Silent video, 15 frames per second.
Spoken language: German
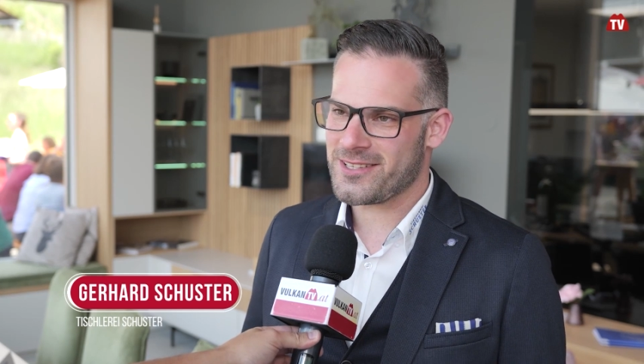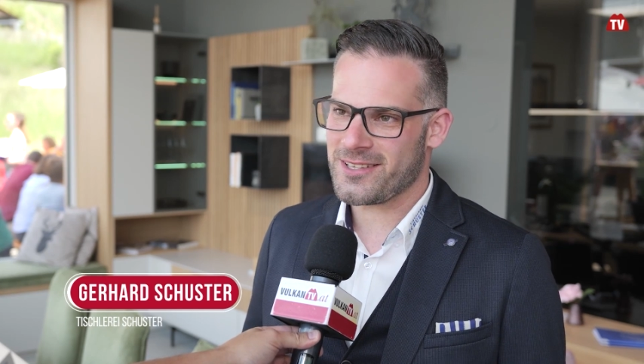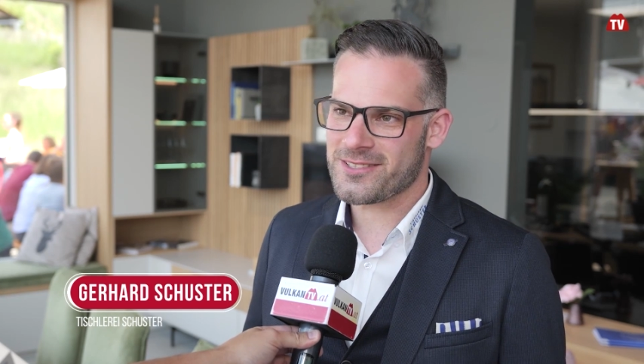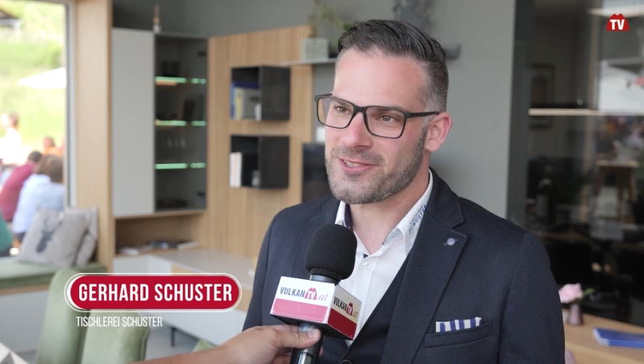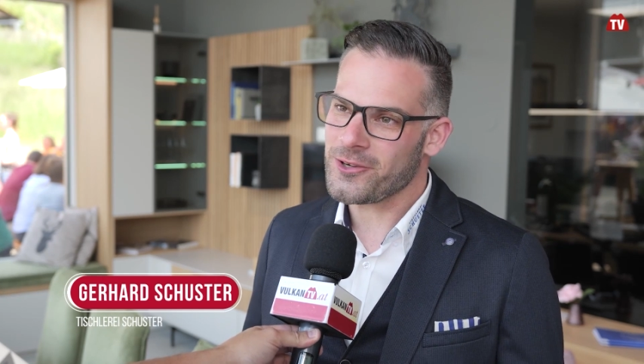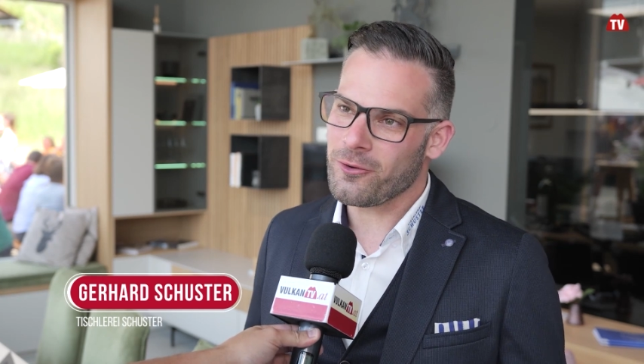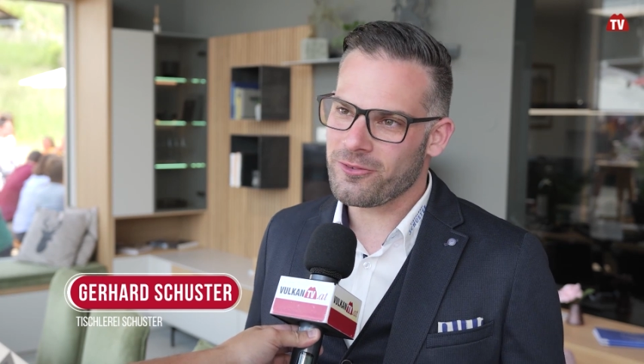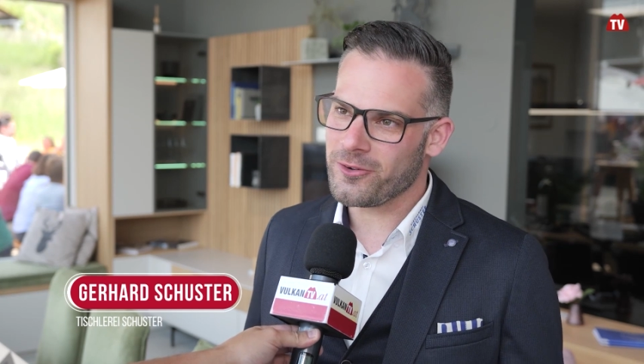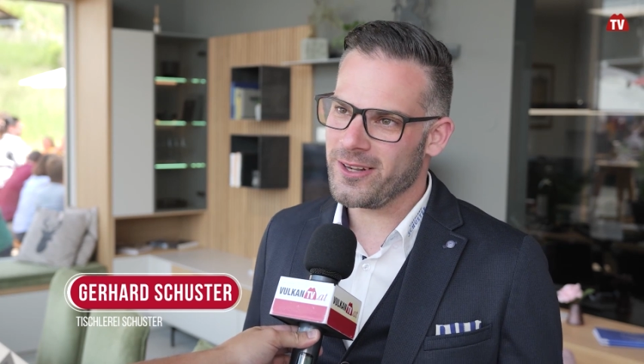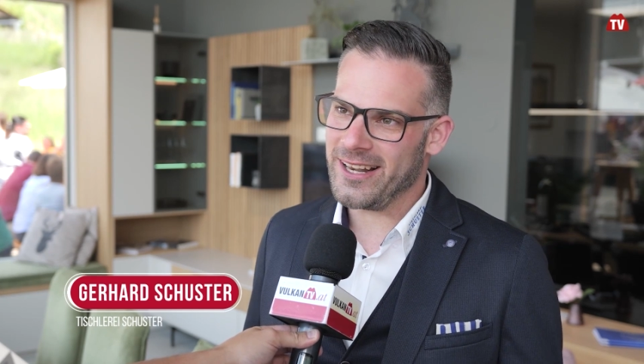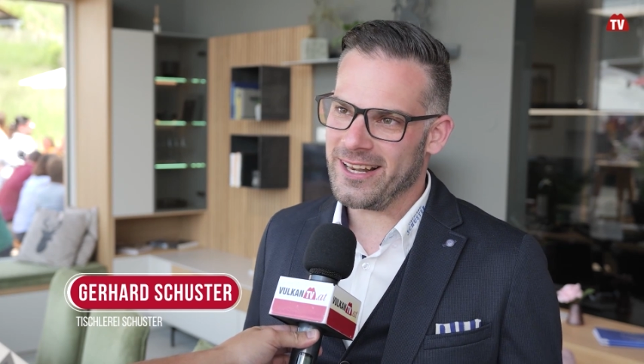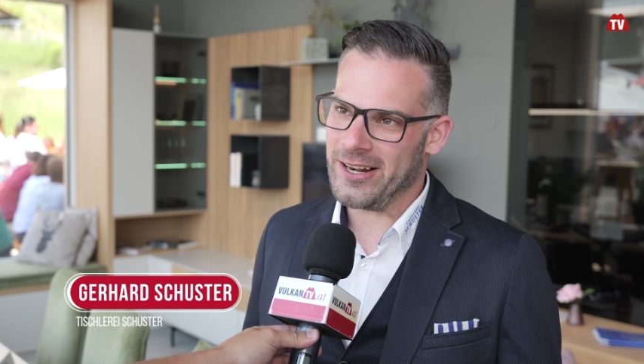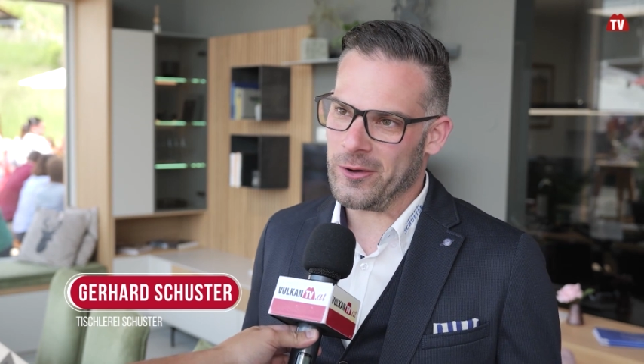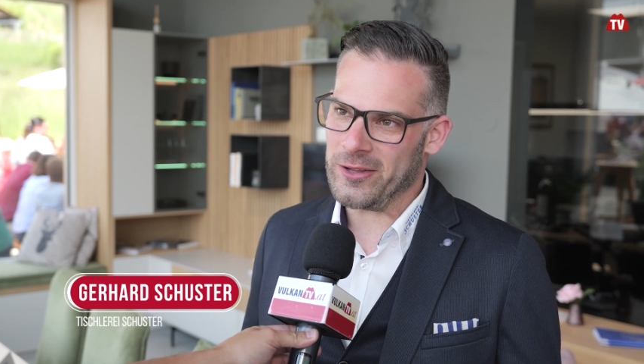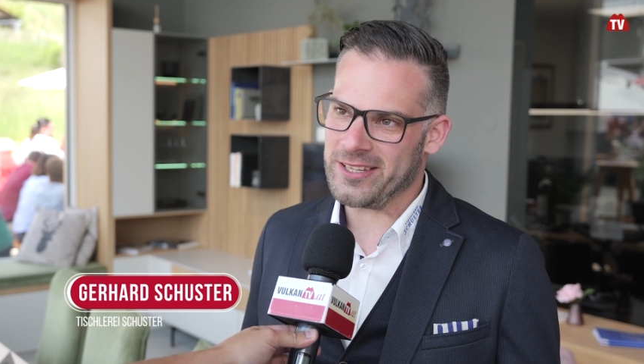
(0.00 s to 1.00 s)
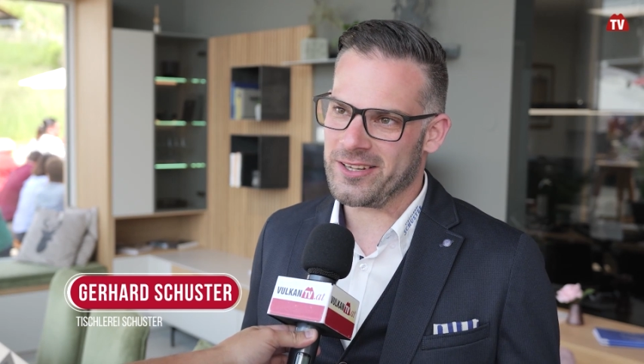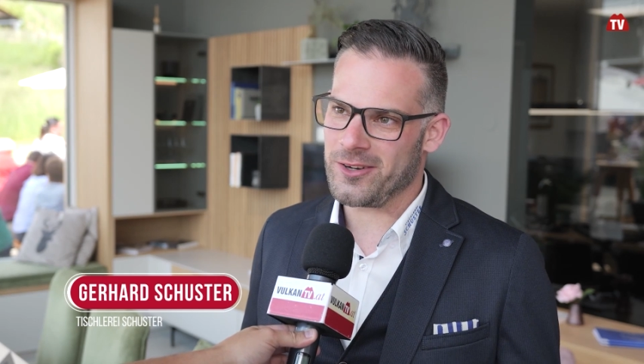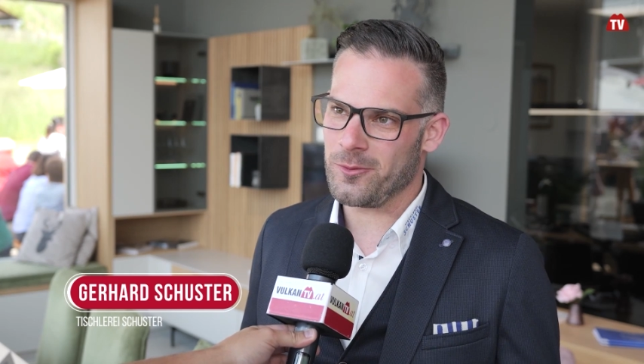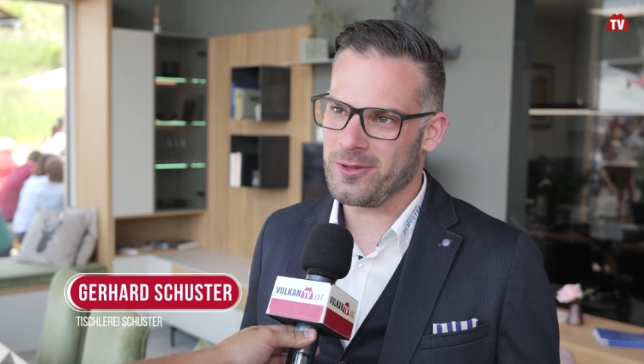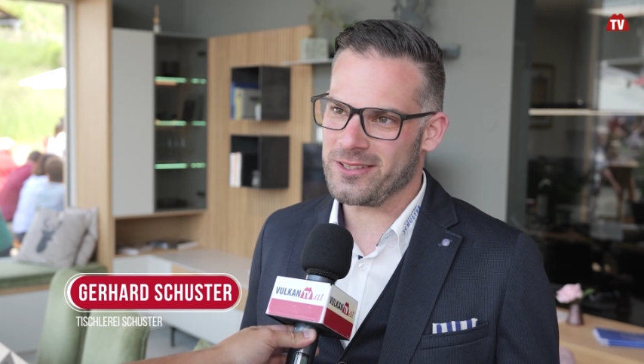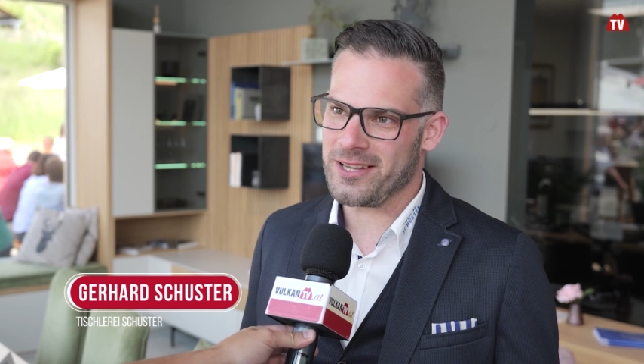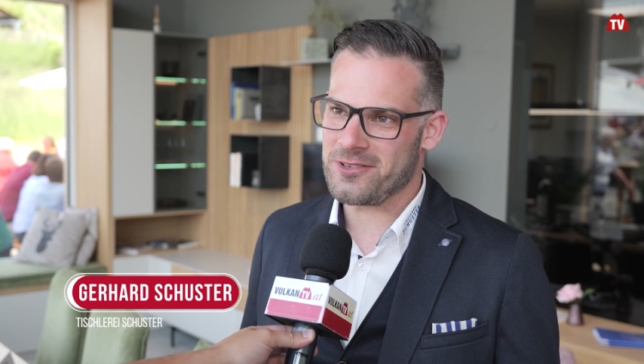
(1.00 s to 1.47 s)
sind so viele Leute
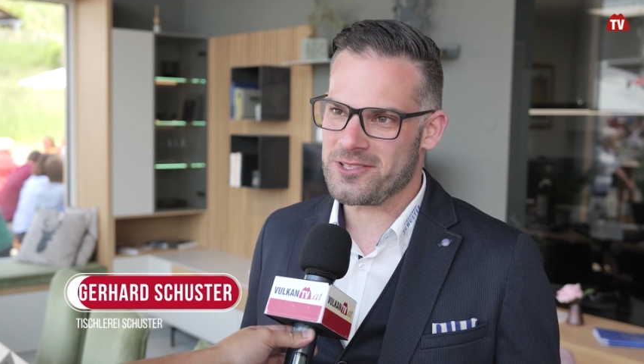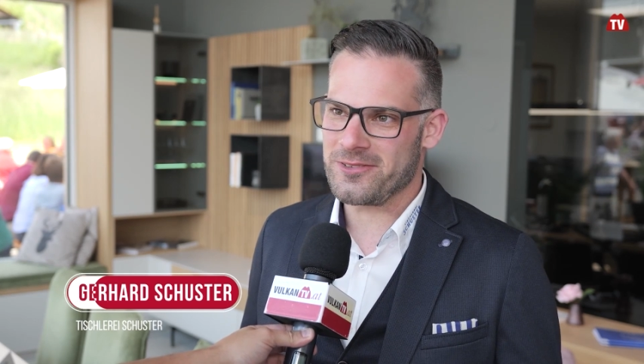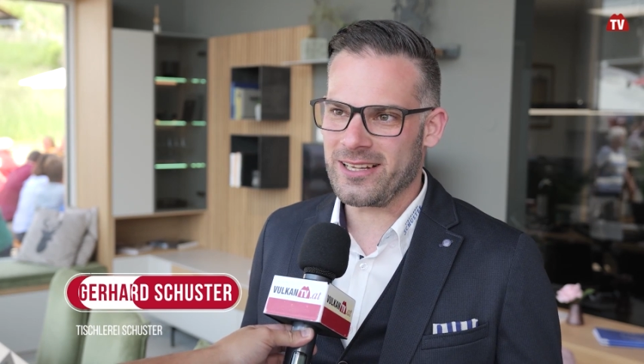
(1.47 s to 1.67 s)
gekommen, die was